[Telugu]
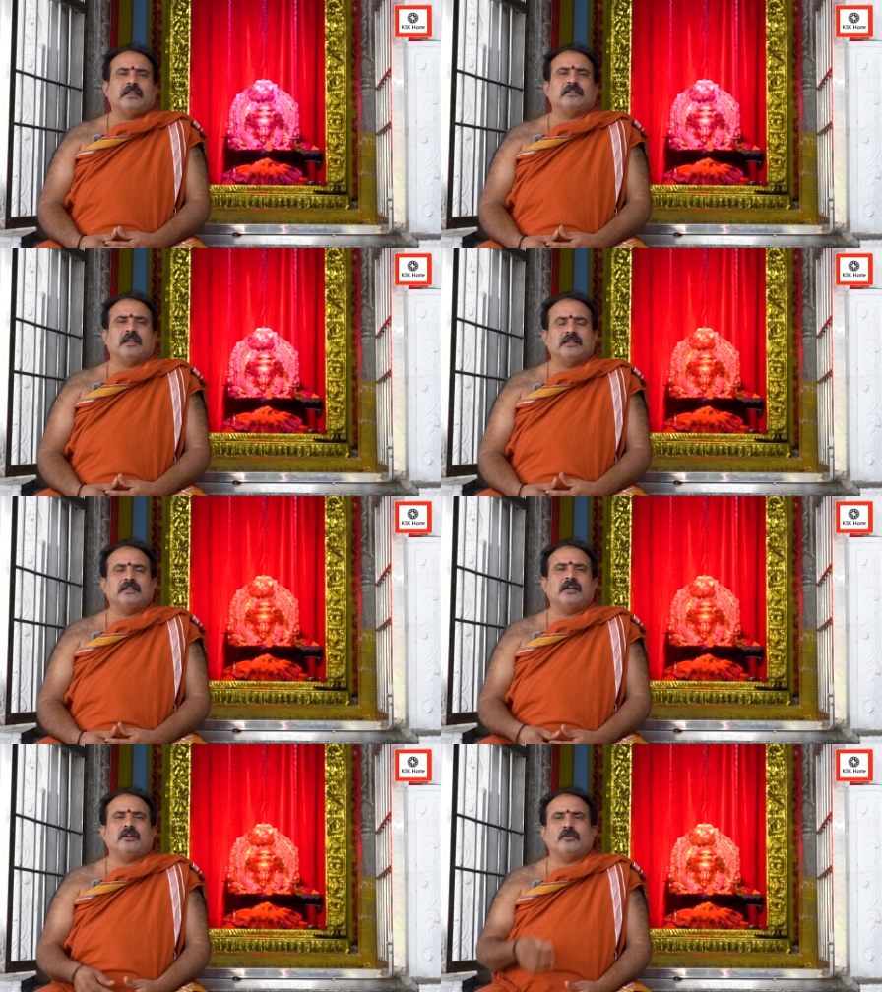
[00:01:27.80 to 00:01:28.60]
ఈ
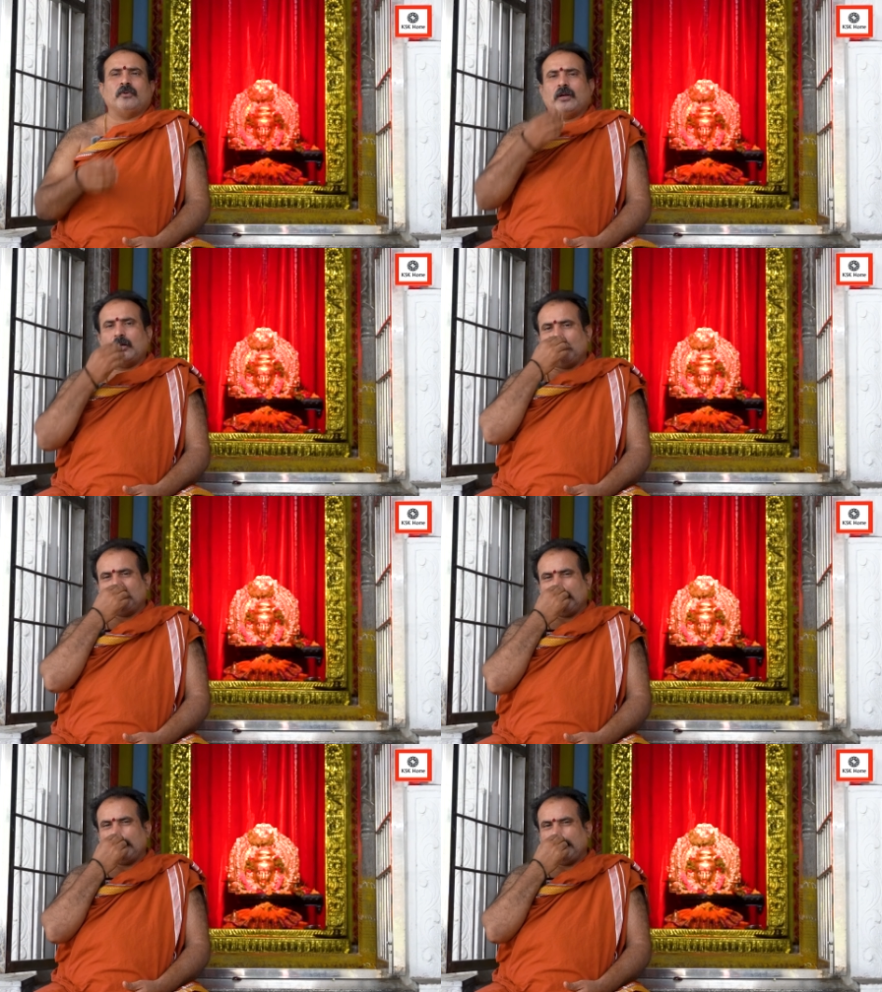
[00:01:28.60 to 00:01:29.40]
తాతగారు
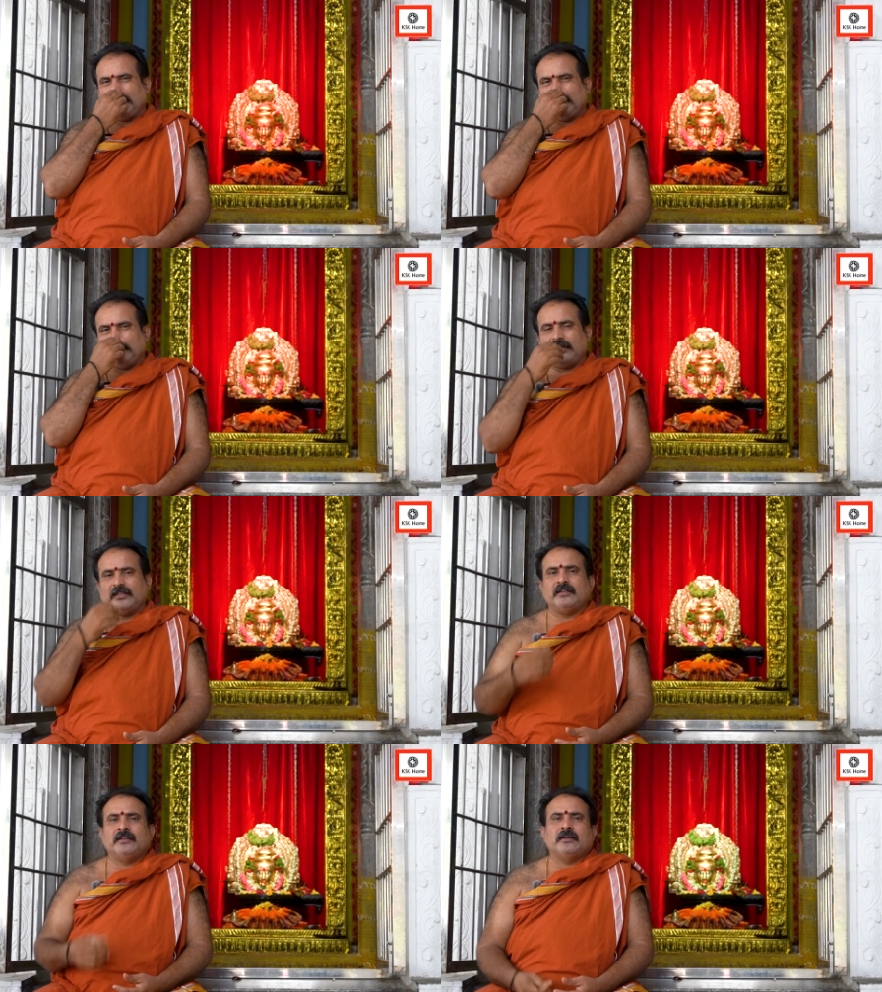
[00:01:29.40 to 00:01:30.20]
అడుగుతారు ఏమని
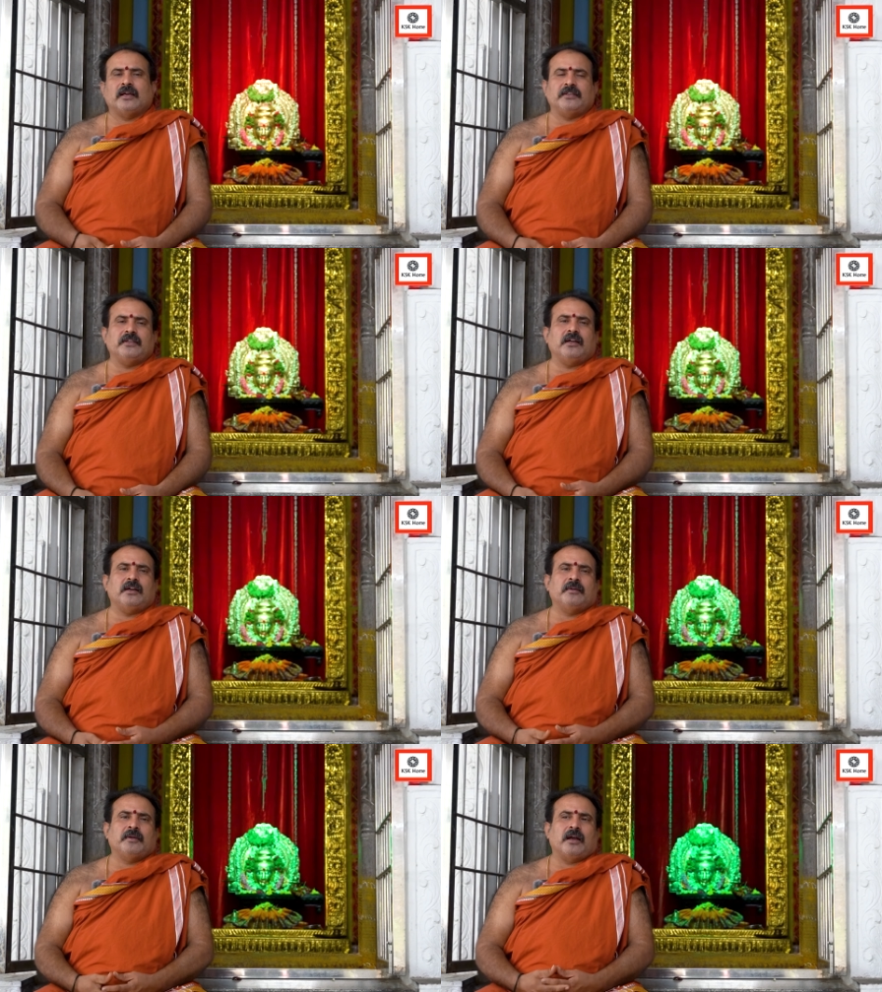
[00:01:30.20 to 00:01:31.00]
అయ్యా
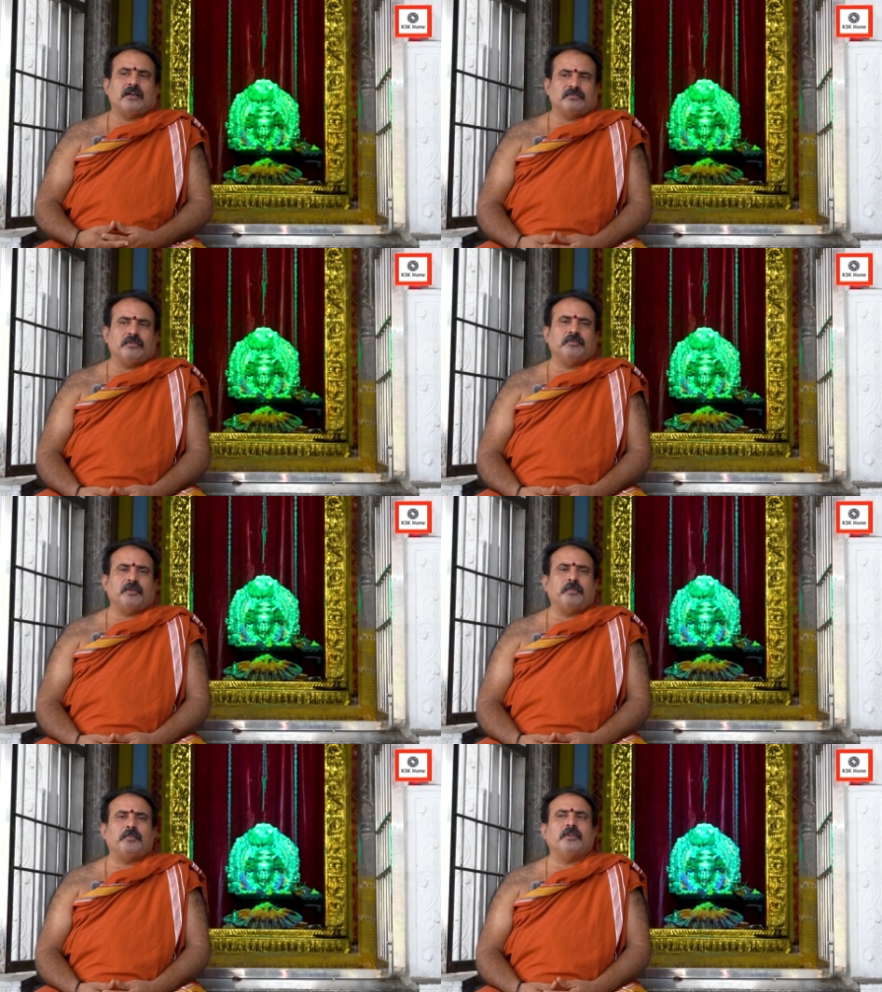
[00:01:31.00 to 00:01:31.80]
అశ్వం
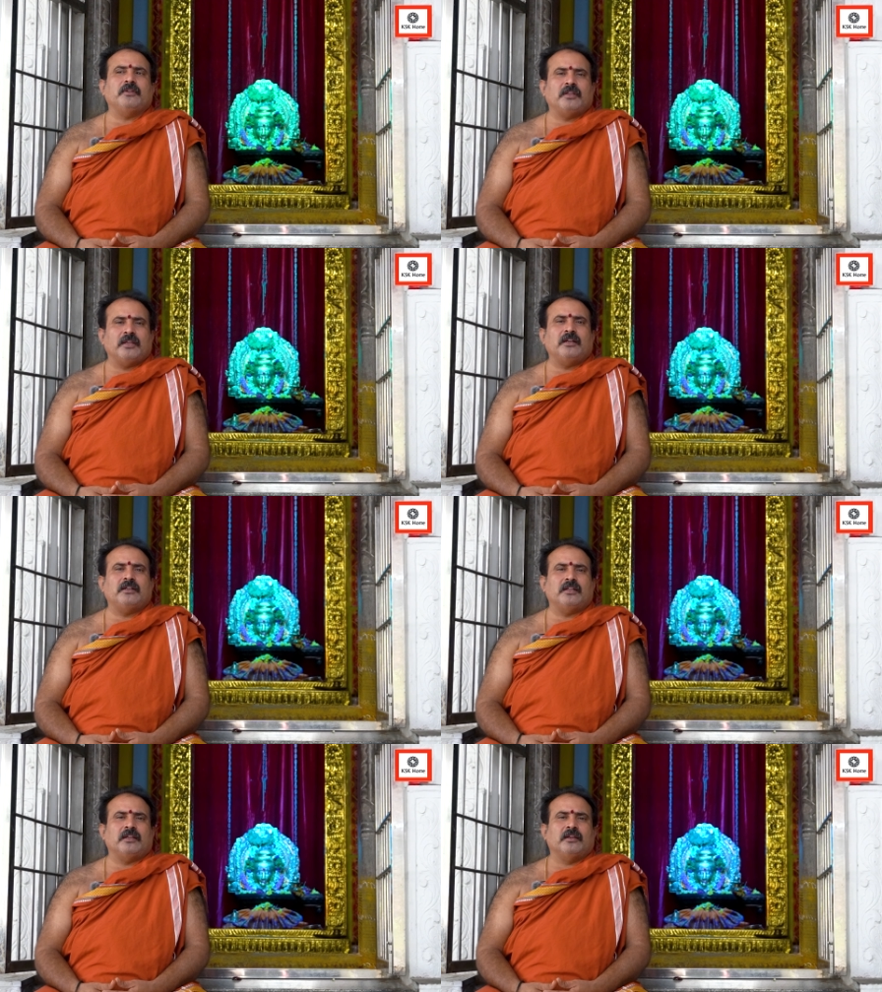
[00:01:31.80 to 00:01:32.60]
తప్పిపోయింది
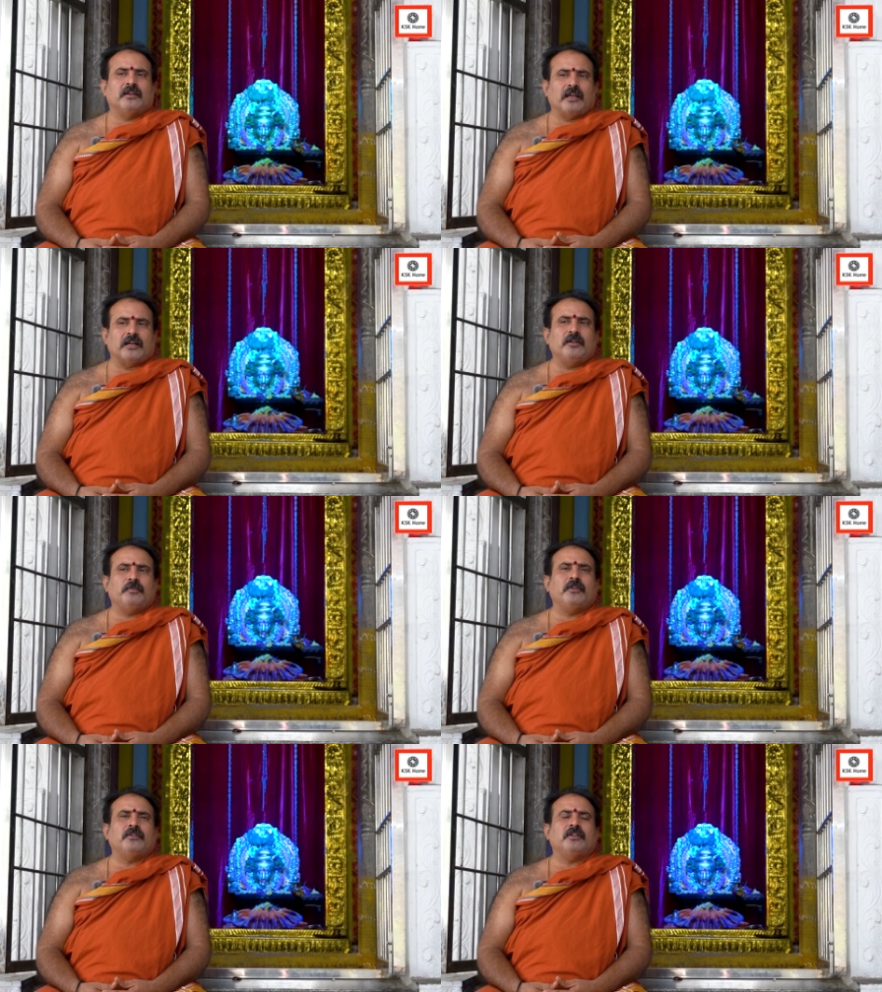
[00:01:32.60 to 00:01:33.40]
ఏంటి ఎక్కడికి
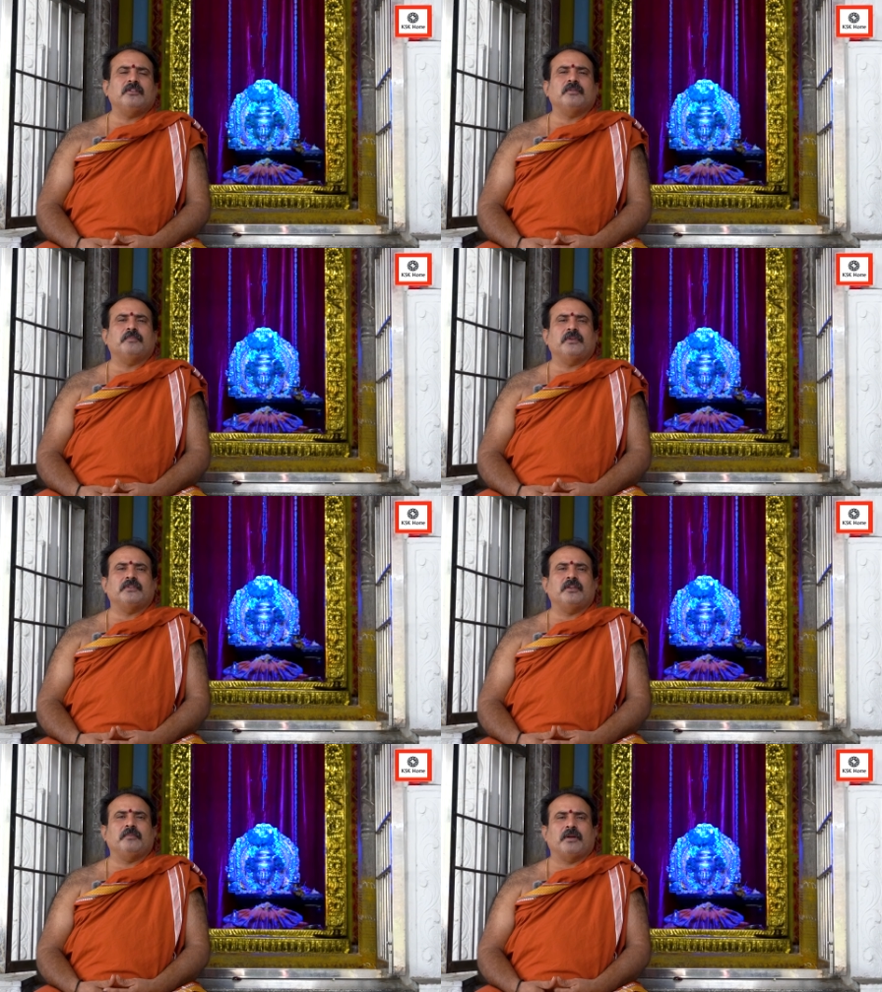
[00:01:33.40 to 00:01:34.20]
పోయింది అని
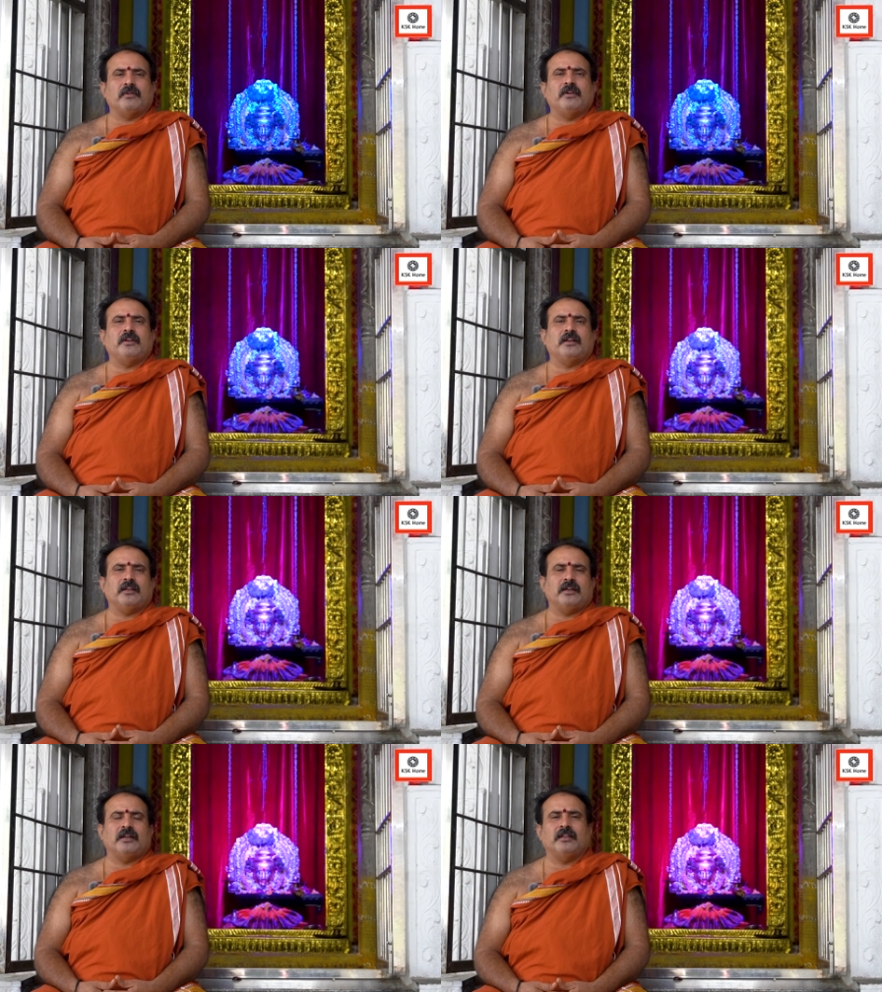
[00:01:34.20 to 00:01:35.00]
చెప్పేసి మనవడిని
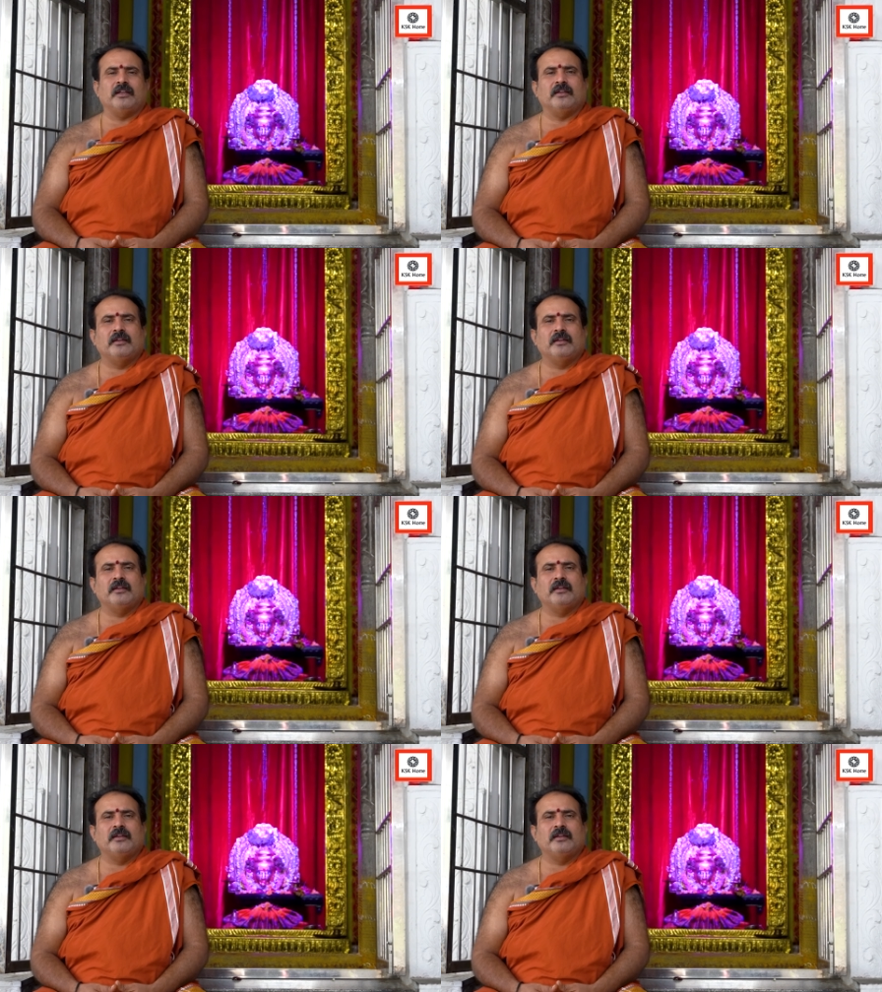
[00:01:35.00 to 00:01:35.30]
అడగగానే